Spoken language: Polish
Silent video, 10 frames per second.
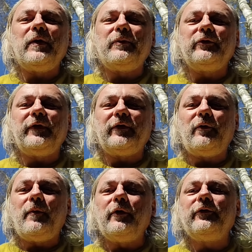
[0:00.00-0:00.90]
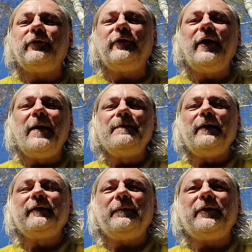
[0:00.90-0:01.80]
podświadomości,
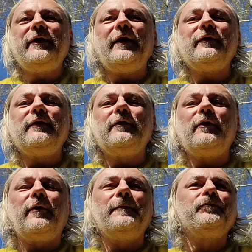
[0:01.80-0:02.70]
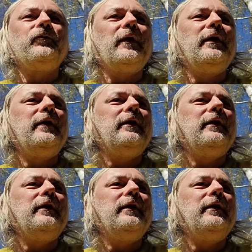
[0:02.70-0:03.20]
zepchnięty do mm,